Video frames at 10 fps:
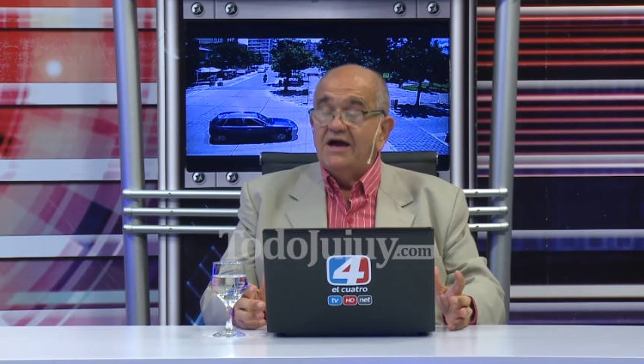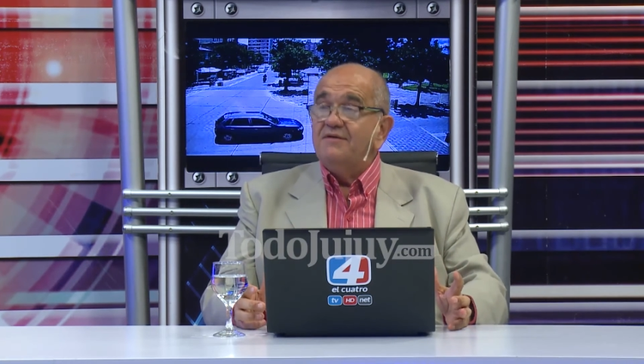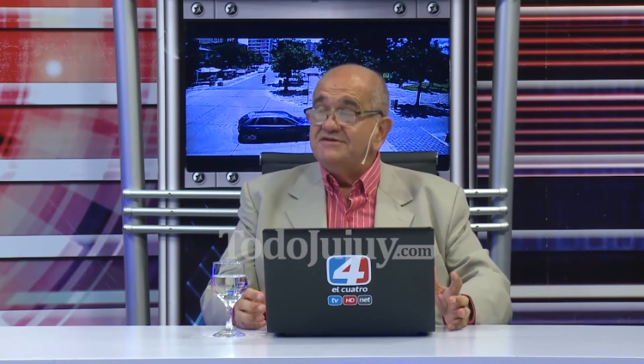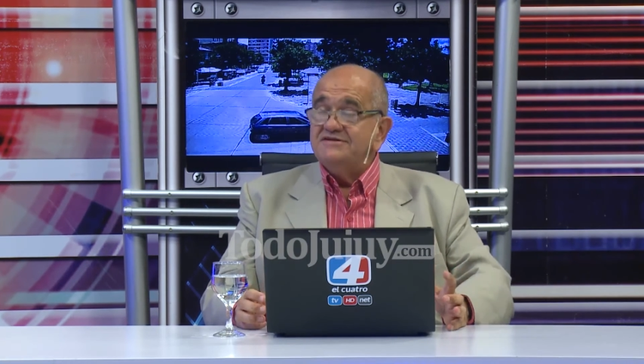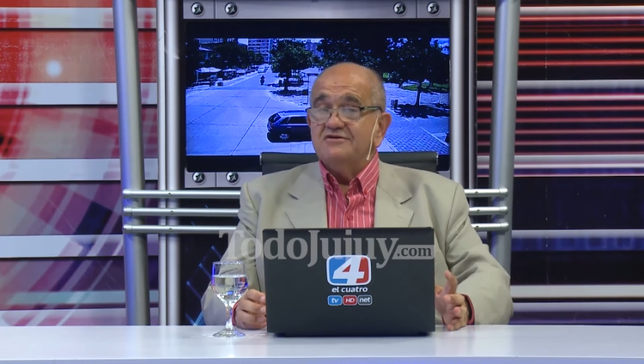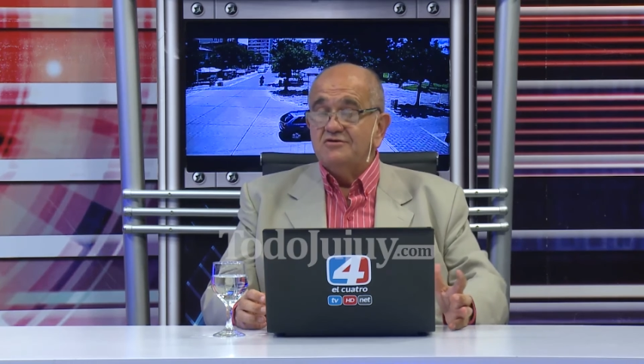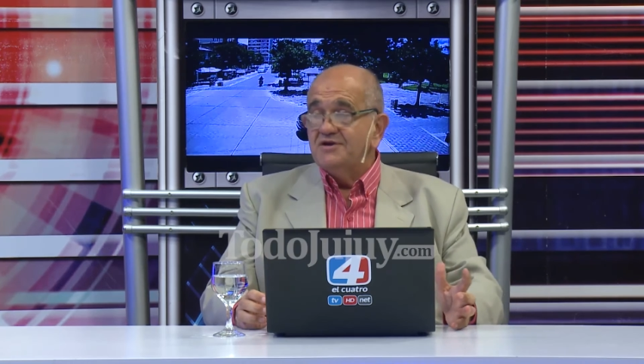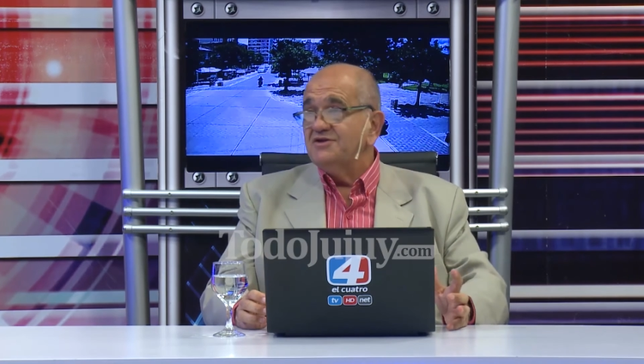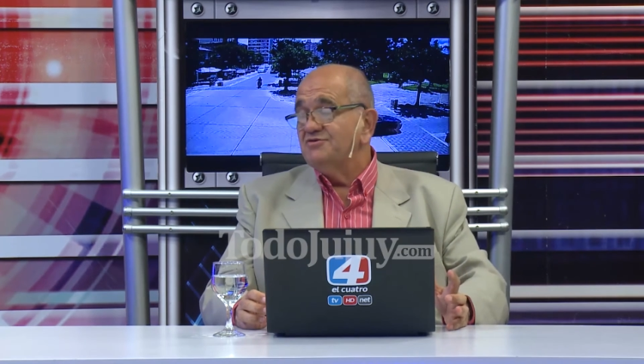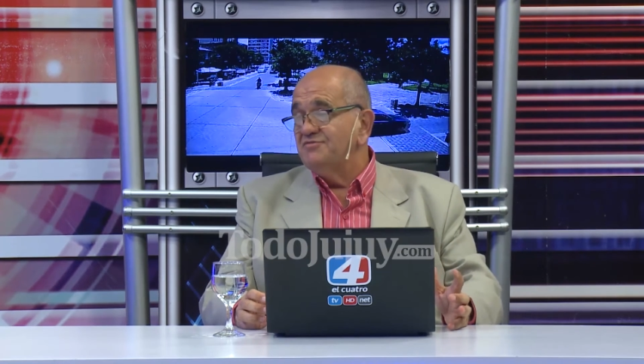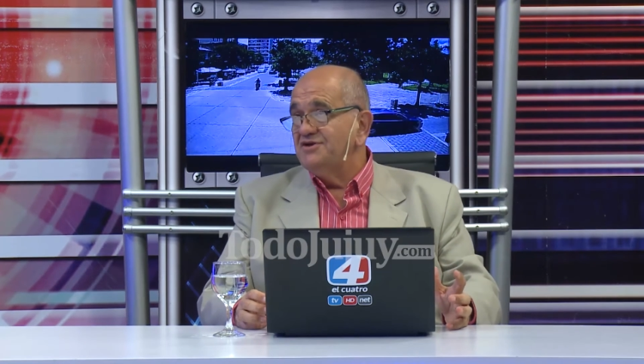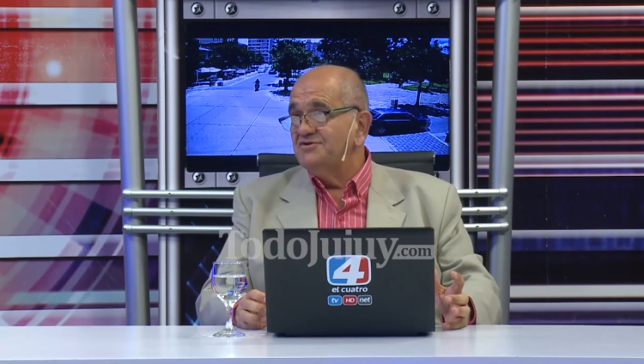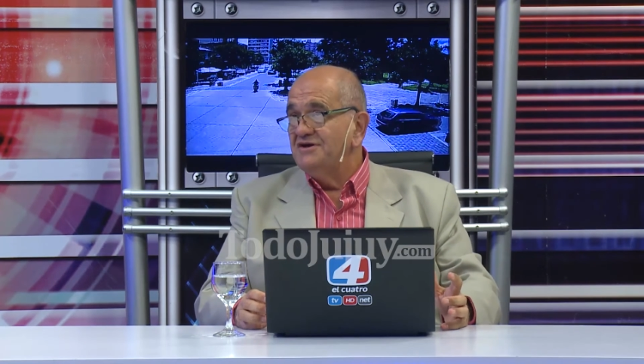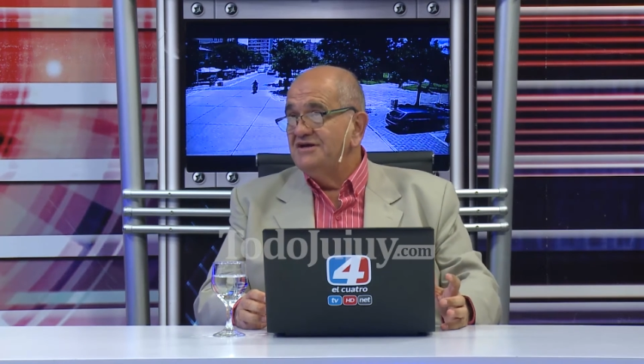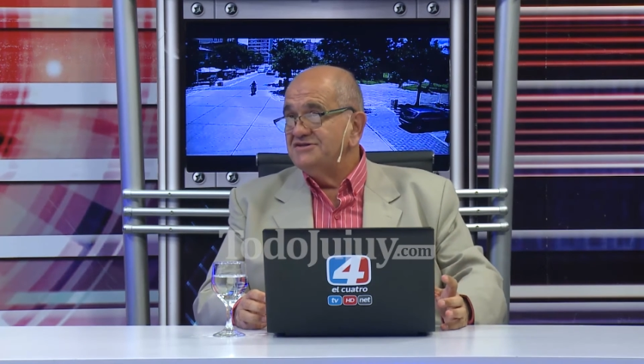A veces cobrando menos
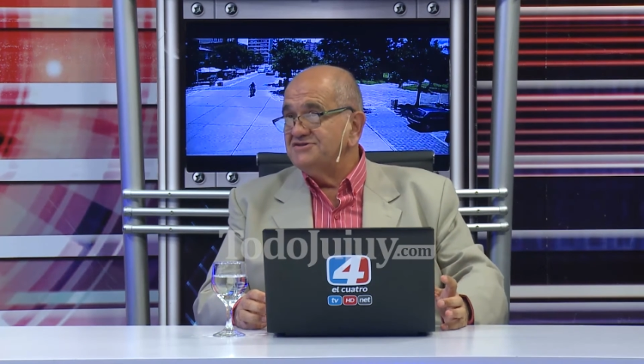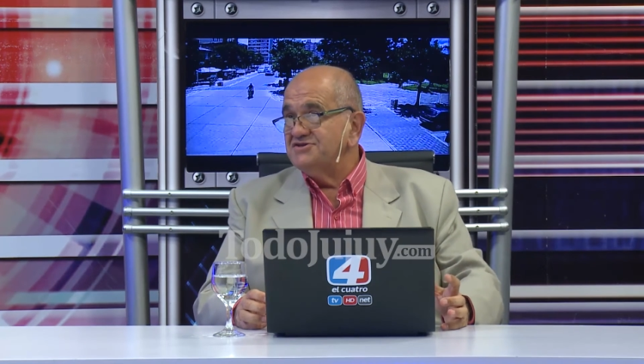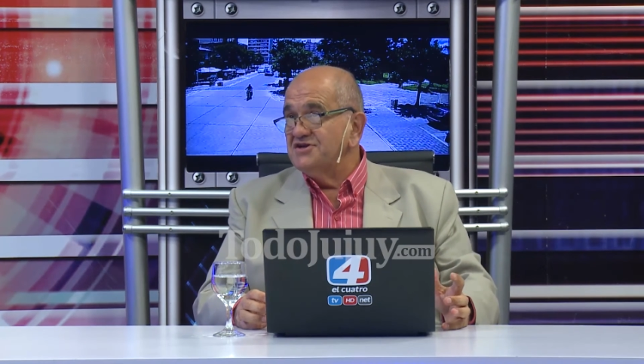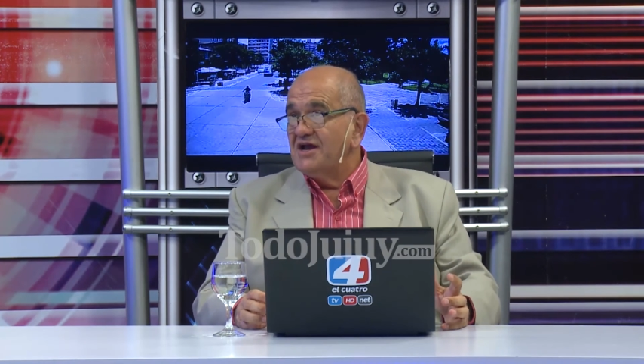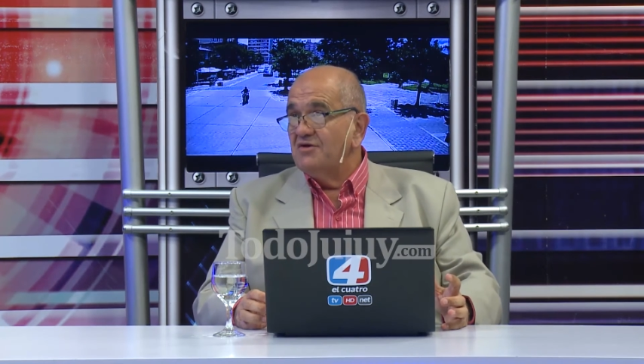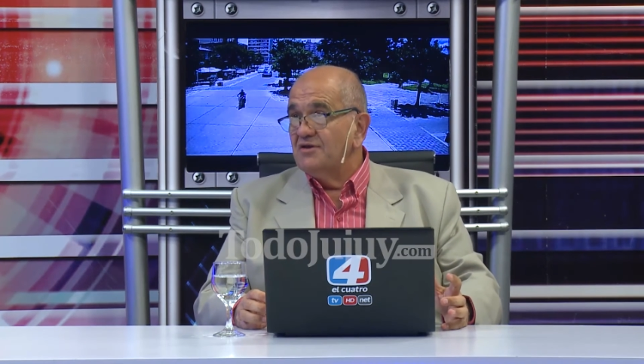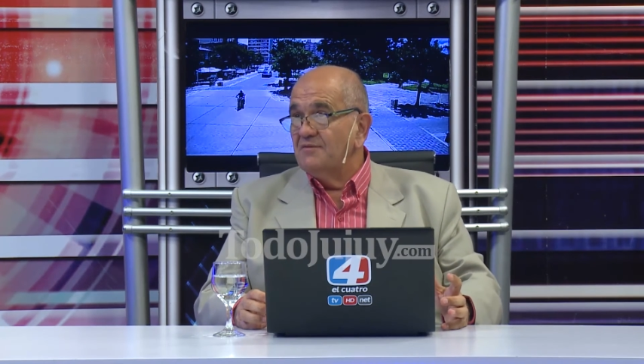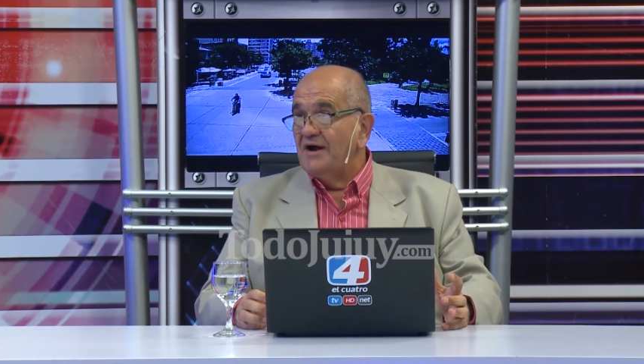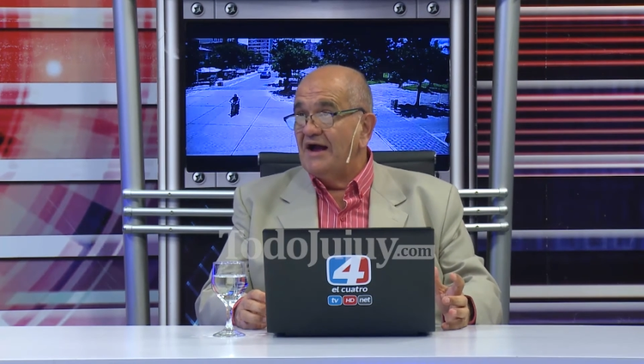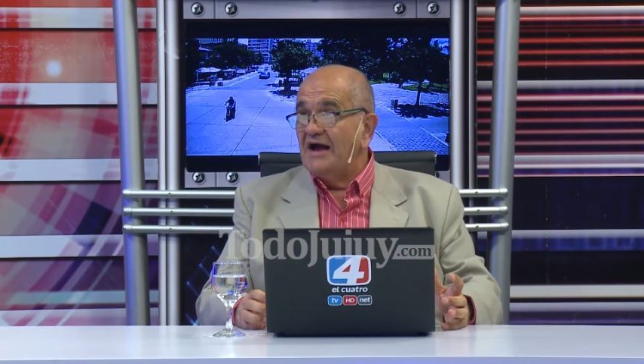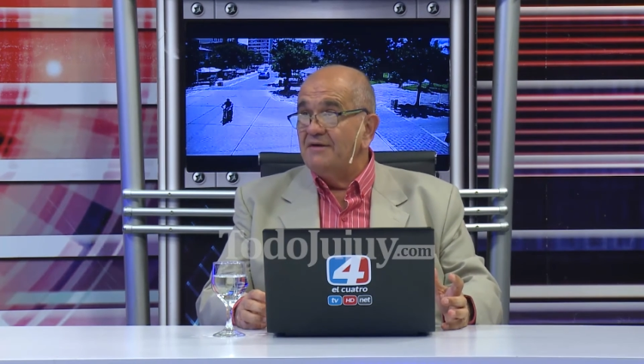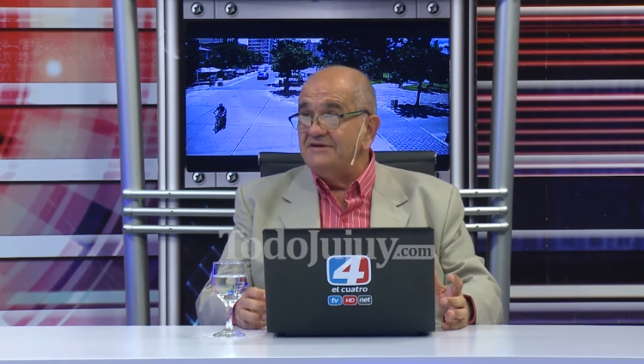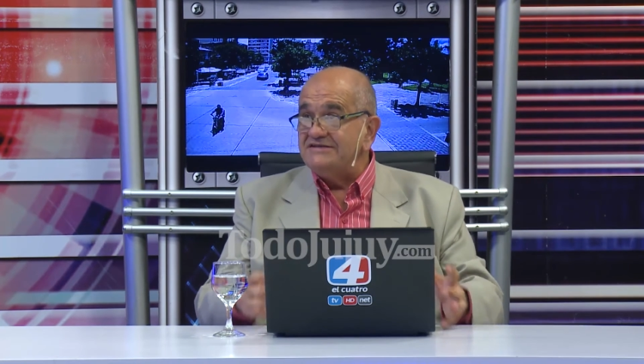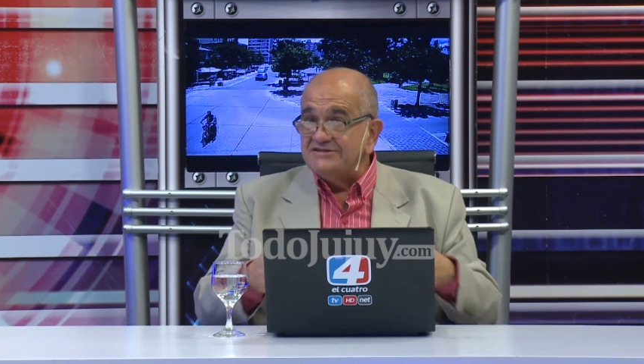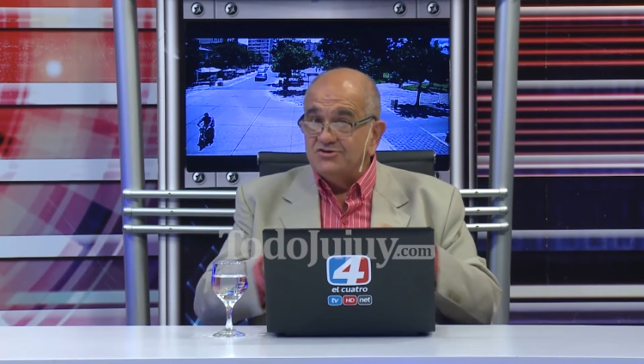se recauda más, a
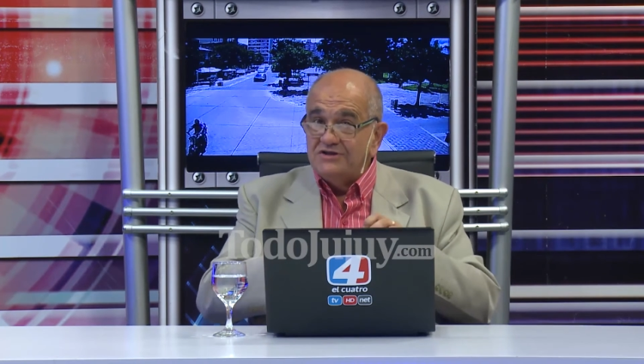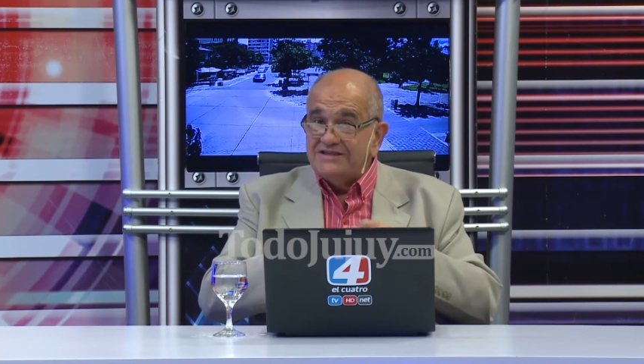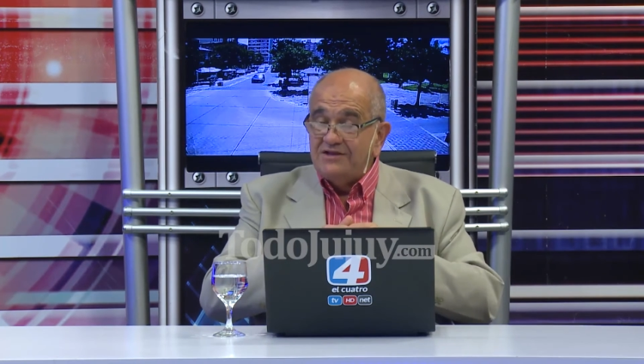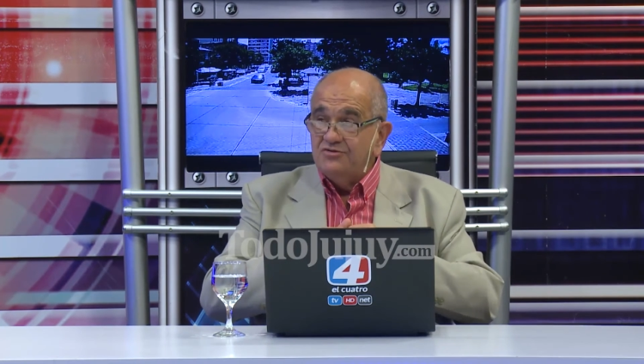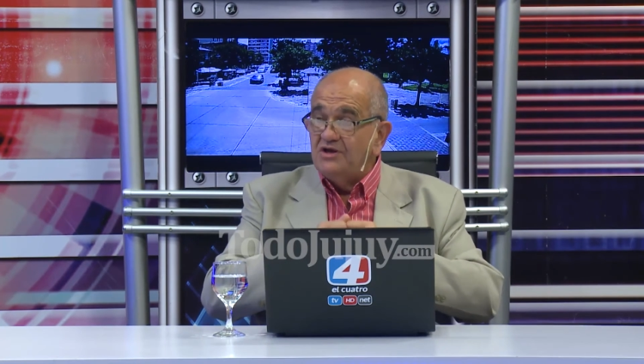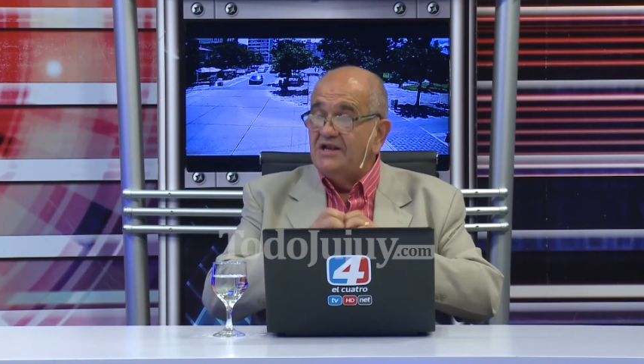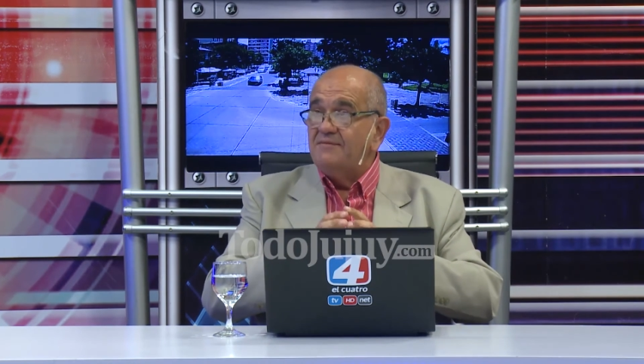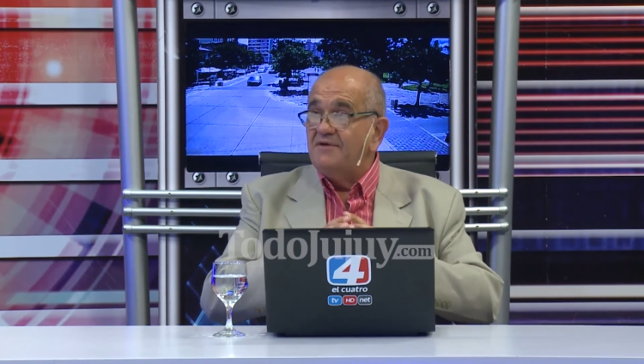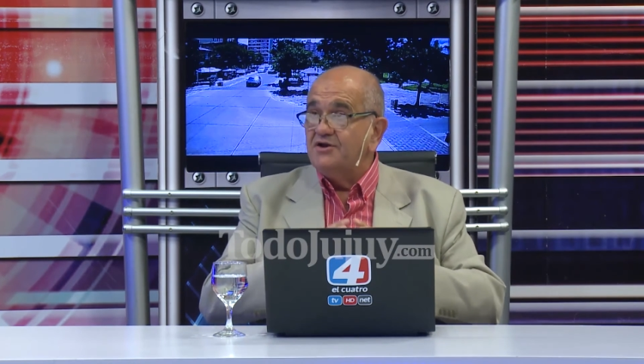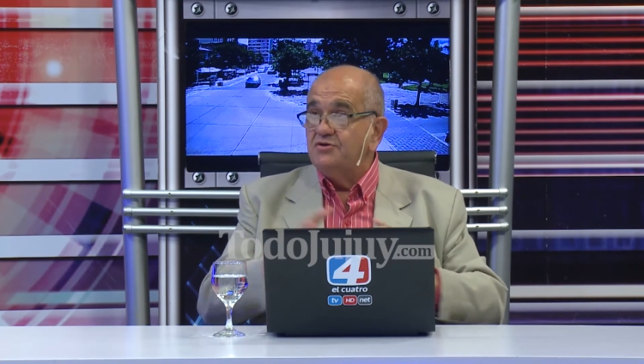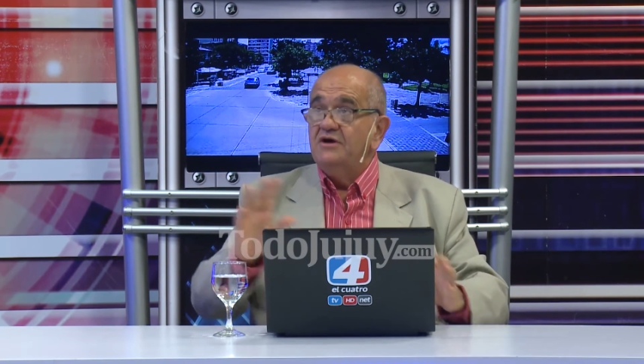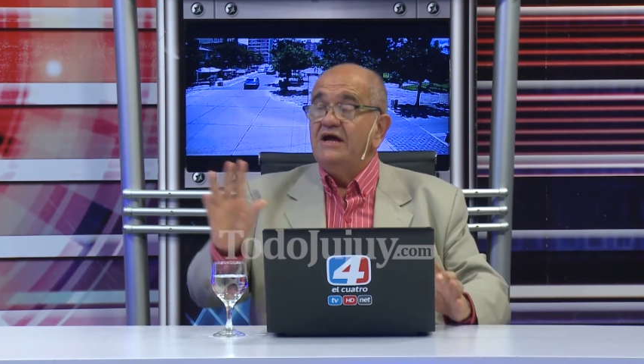veces soltándole la mano